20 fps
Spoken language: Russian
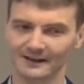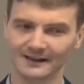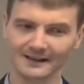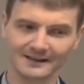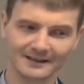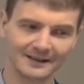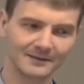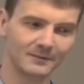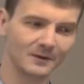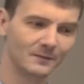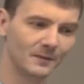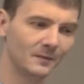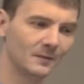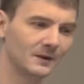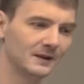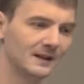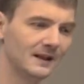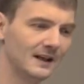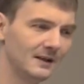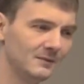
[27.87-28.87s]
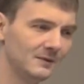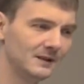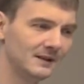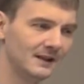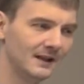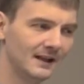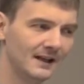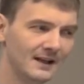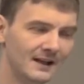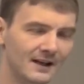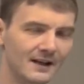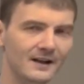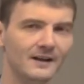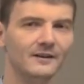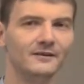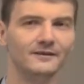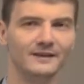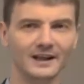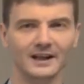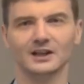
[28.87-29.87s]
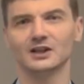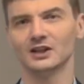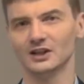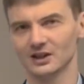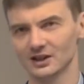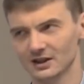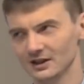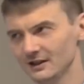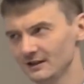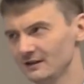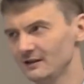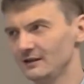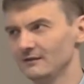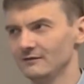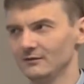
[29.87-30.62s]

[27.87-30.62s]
Если мы попытаемся в нашей жизни,